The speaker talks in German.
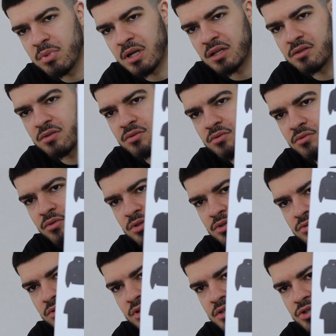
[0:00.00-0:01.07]
Blatt oder so
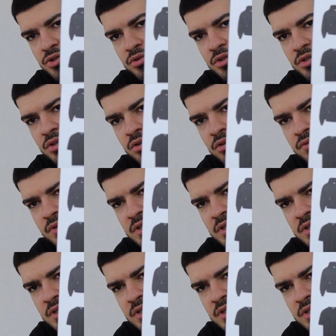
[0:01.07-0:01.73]
ein kleines Stückchen drauf,